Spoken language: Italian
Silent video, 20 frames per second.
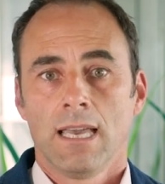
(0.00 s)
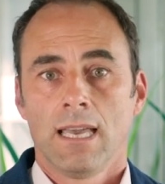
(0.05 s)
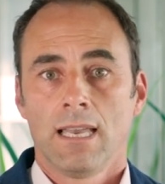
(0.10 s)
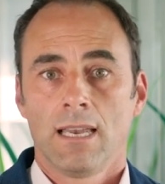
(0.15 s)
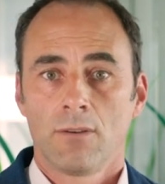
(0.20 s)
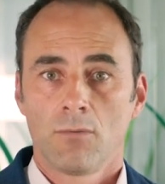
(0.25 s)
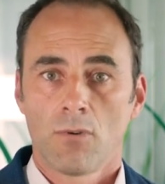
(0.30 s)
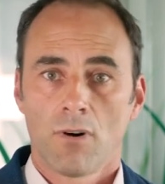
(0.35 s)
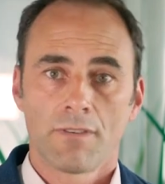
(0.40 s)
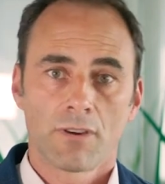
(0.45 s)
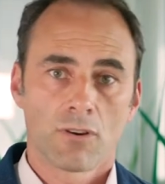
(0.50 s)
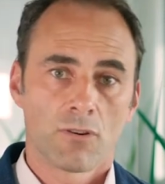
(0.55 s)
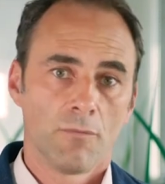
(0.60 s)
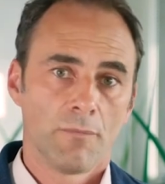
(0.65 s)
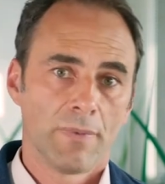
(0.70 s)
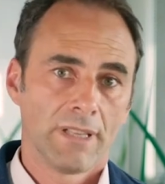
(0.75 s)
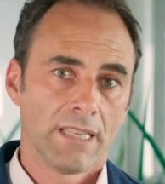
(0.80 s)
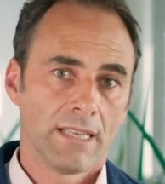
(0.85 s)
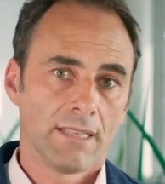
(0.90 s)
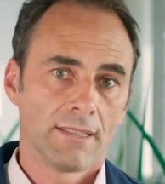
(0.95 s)
e le nuove
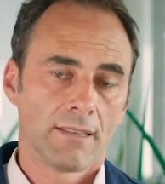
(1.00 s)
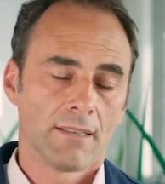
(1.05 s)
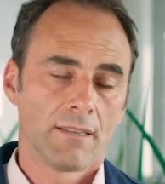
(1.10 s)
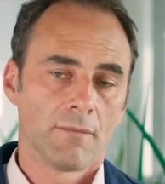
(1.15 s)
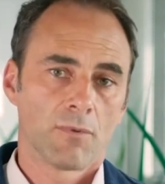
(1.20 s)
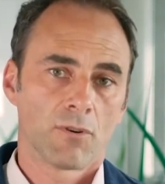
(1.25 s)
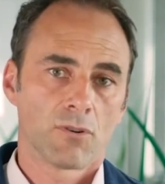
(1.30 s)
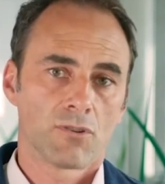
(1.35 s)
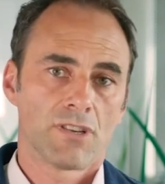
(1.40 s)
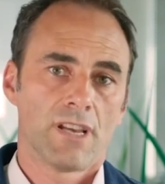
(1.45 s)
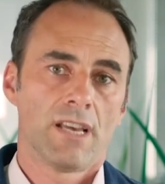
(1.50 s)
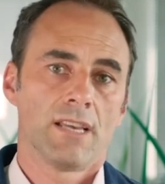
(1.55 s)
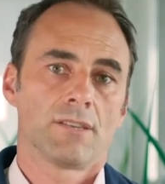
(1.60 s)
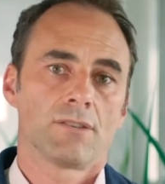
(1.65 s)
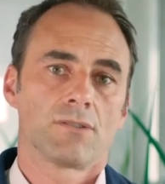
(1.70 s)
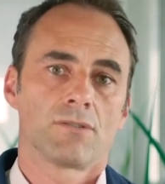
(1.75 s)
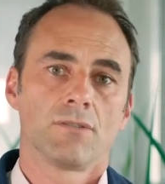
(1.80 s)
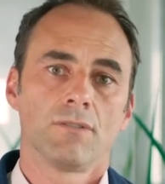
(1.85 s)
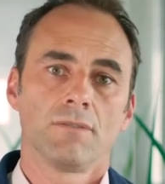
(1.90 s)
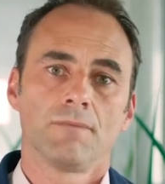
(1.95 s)
competenze di
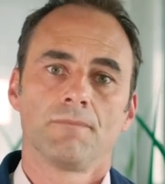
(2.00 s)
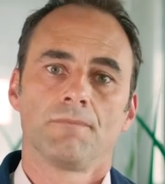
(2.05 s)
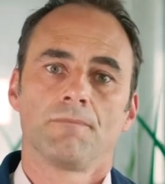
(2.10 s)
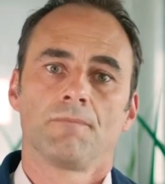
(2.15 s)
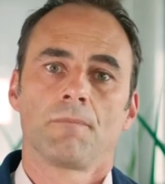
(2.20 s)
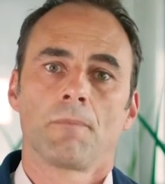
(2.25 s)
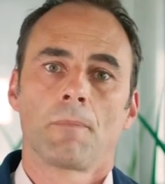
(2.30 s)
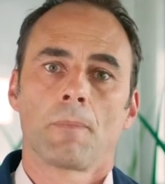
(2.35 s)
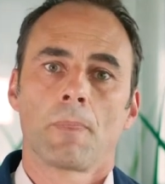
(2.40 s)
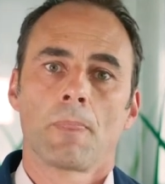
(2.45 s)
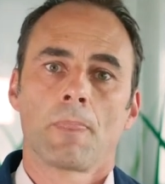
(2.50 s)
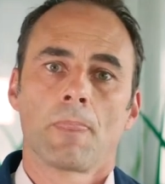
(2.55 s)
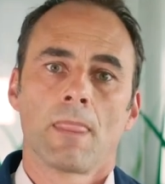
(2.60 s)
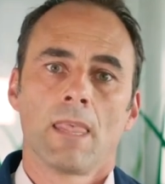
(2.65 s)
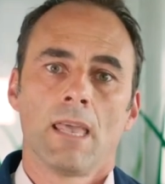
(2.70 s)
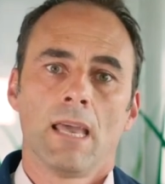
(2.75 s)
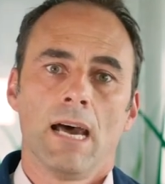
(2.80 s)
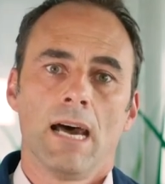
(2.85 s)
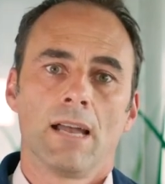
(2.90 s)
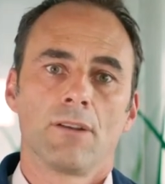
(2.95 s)
processo
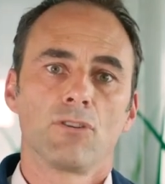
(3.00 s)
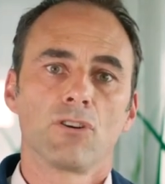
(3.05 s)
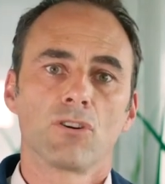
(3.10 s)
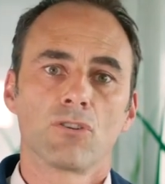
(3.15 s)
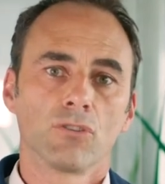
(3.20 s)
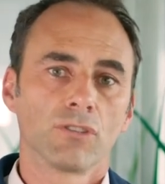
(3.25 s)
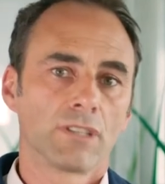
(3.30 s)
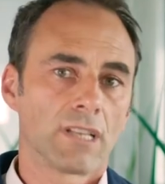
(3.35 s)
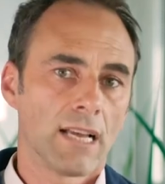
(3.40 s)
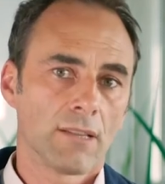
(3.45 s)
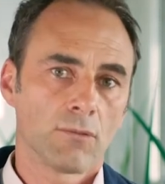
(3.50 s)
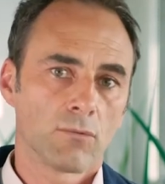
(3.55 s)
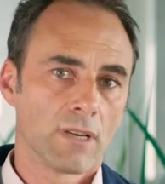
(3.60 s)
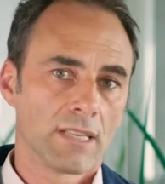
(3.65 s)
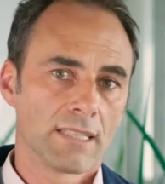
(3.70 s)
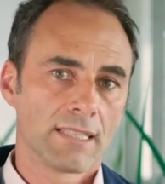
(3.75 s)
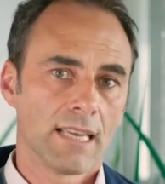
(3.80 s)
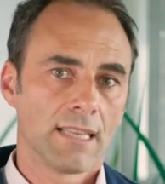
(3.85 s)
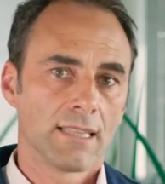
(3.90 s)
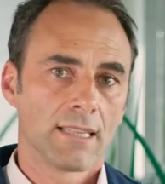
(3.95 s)
hanno incontrato
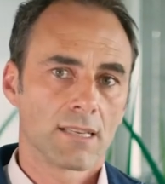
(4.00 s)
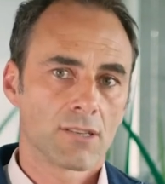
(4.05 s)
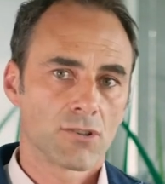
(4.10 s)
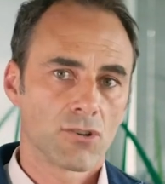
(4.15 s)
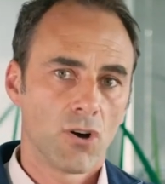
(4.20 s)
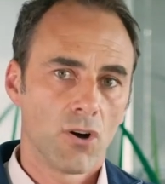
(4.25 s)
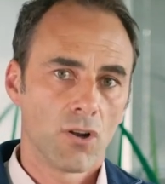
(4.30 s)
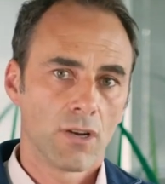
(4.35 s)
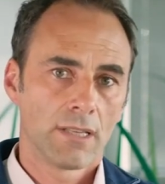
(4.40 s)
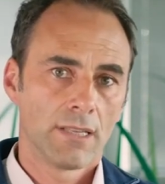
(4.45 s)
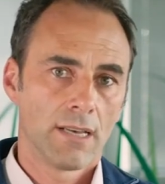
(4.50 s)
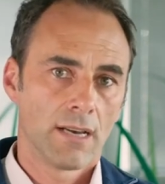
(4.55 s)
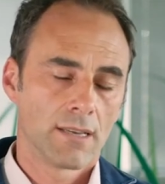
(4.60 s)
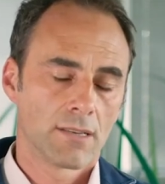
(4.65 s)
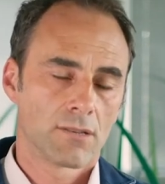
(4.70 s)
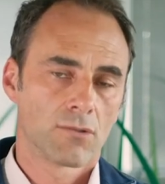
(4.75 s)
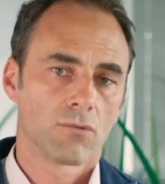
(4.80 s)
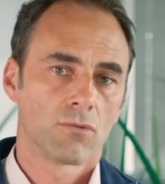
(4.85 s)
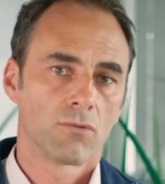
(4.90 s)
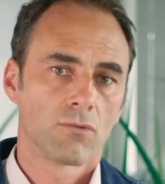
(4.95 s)
un'azienda solida
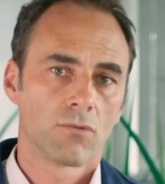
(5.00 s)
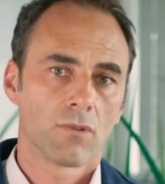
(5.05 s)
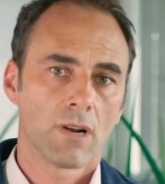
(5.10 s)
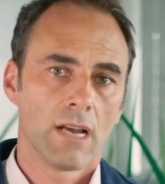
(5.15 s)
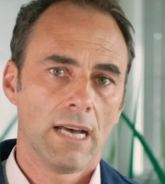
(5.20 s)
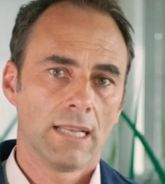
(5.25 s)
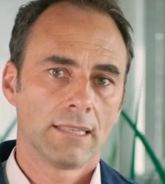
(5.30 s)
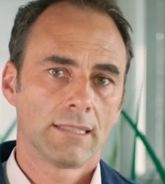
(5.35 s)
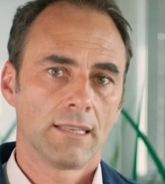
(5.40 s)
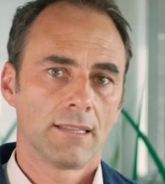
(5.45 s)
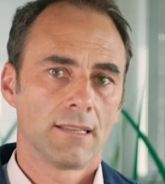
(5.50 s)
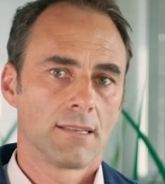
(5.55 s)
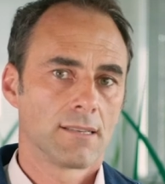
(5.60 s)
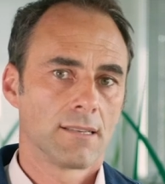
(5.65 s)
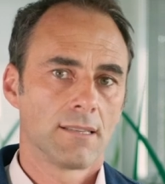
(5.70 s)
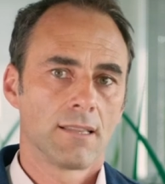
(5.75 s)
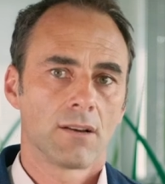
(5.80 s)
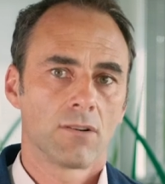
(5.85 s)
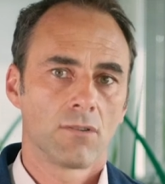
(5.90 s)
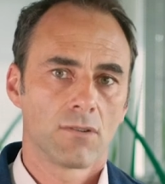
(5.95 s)
e strutturata
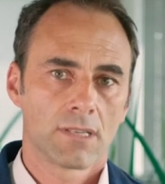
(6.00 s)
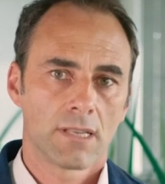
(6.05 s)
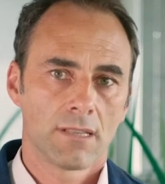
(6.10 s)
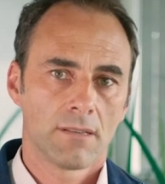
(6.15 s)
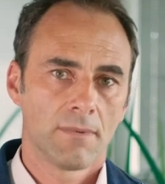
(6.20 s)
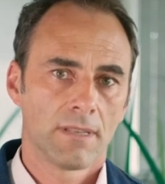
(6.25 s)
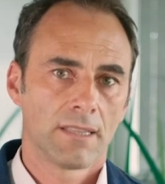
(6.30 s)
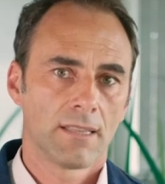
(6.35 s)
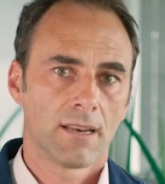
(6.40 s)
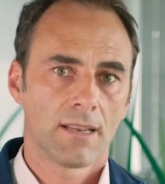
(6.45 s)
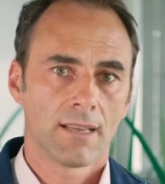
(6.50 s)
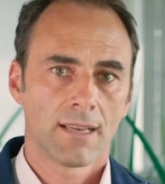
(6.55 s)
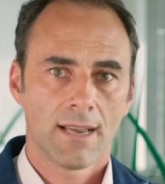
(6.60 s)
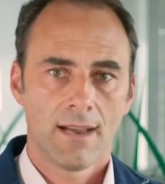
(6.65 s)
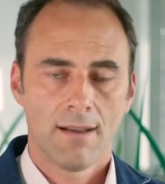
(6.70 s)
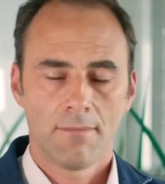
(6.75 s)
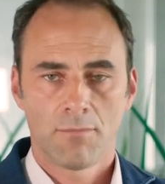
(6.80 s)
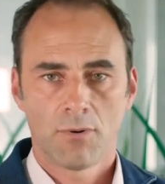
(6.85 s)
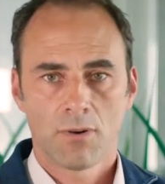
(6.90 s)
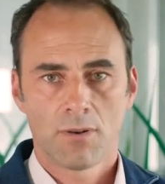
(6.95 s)
desiderosa di mettere in
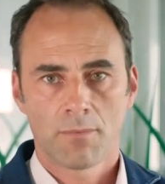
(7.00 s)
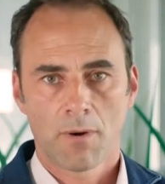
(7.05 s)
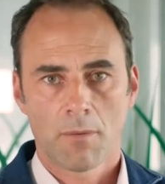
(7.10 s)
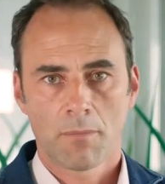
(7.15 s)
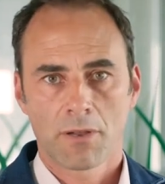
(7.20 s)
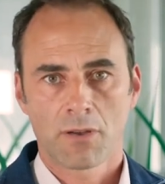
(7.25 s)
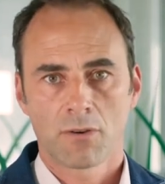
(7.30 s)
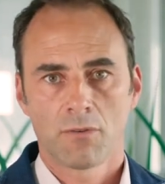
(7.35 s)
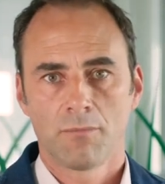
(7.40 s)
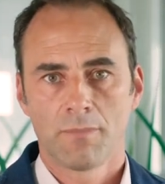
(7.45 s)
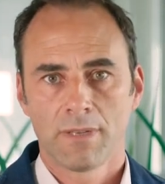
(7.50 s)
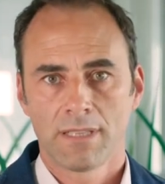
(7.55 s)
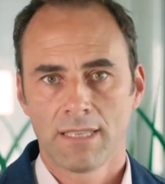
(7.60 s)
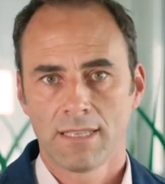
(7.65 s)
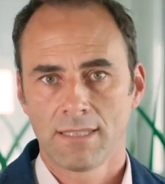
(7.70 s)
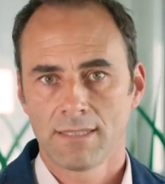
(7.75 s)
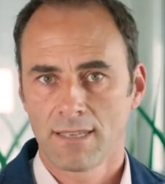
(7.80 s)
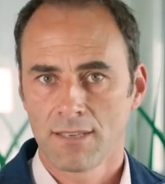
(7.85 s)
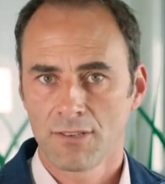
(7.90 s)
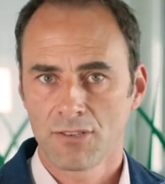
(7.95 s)
campo le proprie
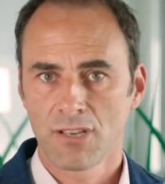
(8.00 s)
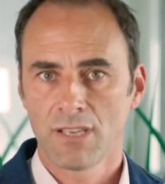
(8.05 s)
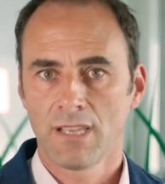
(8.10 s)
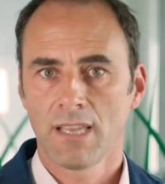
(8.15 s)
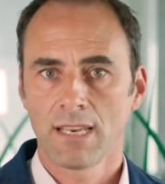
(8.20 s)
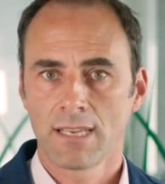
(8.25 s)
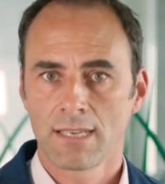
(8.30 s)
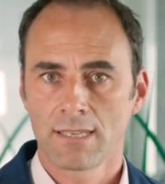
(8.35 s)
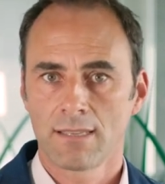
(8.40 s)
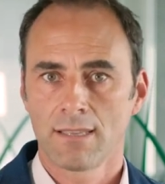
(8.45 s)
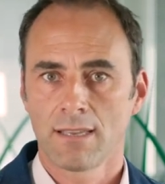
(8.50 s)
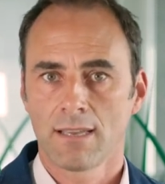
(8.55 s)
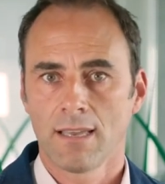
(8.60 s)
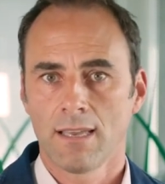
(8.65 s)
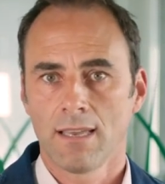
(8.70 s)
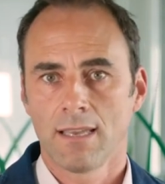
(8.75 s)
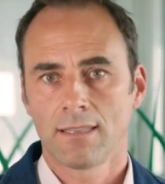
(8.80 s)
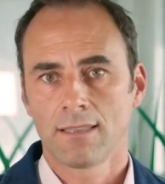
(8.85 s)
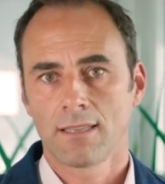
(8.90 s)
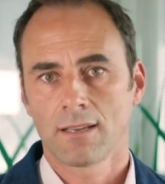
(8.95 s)
competenze
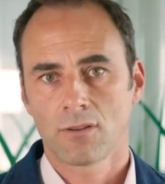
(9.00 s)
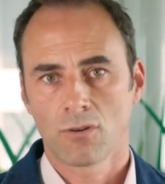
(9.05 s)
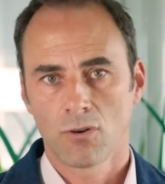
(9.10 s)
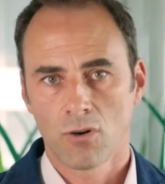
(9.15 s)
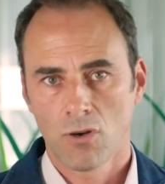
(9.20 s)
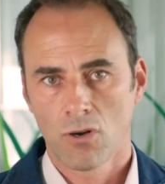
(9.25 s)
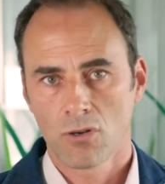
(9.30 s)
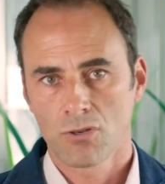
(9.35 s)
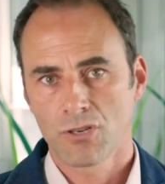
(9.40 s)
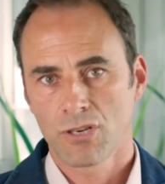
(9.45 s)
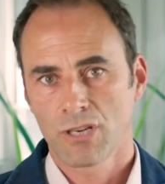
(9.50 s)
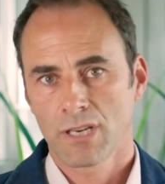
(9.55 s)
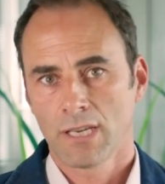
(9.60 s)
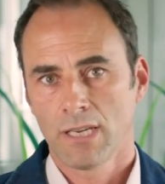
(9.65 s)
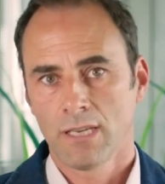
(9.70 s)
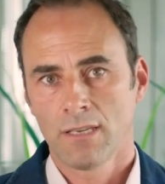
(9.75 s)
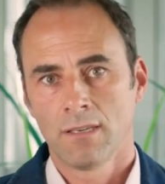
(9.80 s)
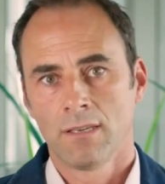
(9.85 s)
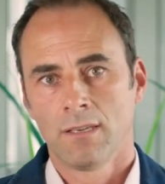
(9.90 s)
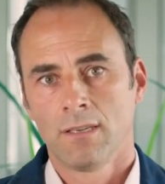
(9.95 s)
ingegneristiche e
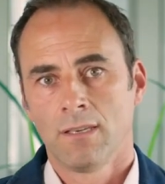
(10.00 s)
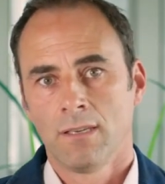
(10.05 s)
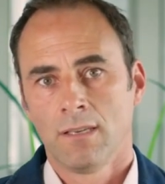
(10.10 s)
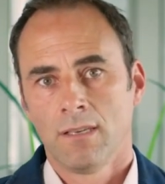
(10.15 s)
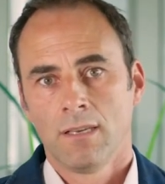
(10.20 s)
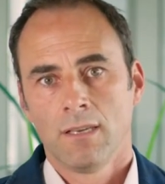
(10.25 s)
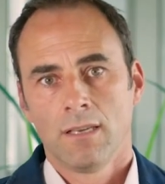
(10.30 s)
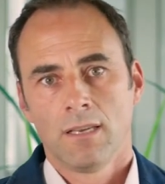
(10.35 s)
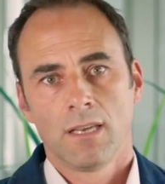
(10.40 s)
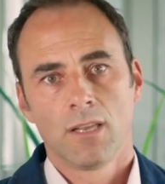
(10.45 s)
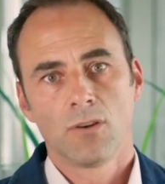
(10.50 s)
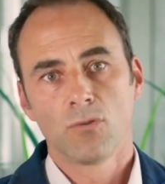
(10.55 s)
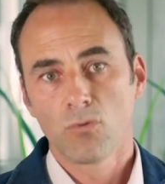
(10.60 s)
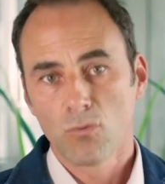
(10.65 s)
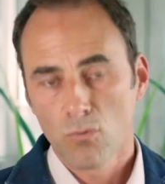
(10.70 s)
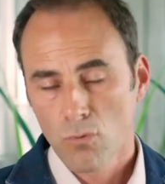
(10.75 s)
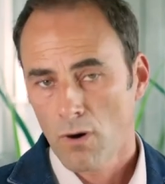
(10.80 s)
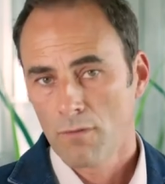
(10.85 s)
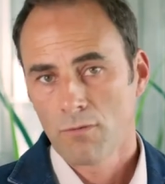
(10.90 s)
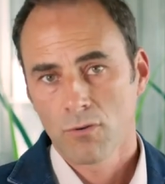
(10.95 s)
tecnologiche in
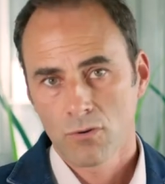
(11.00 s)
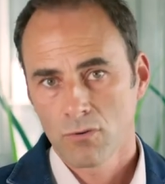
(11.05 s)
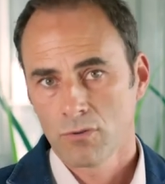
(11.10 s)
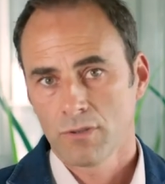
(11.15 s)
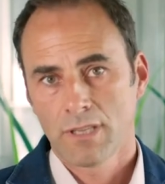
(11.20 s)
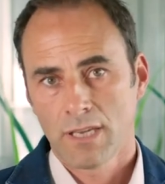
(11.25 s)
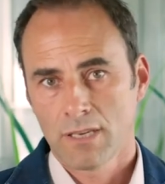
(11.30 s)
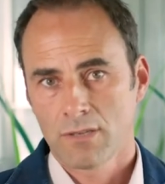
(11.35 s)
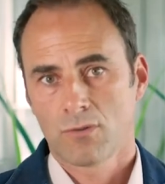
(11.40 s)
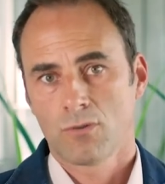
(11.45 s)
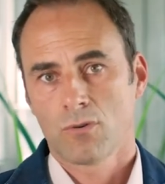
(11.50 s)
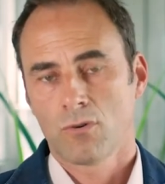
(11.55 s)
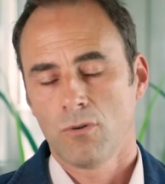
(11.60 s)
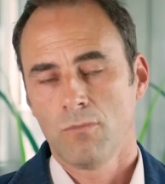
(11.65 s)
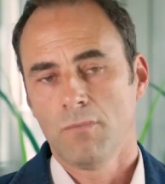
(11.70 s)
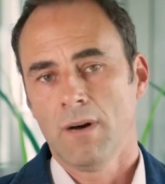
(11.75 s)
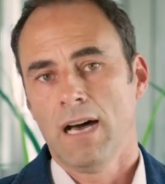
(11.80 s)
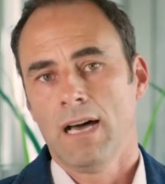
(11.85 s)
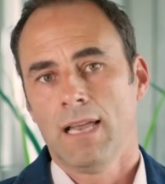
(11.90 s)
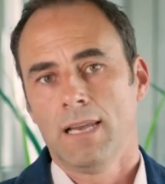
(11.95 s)
un nuovo contesto
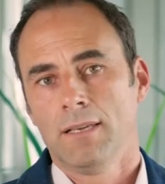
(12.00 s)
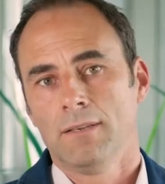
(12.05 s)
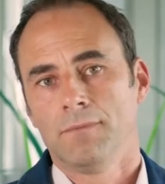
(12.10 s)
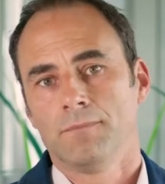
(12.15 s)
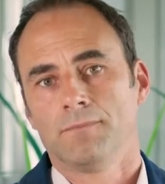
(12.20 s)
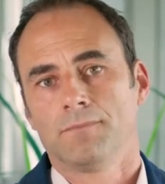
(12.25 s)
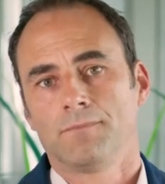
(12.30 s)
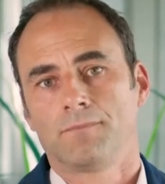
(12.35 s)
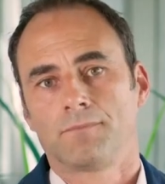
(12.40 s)
globale.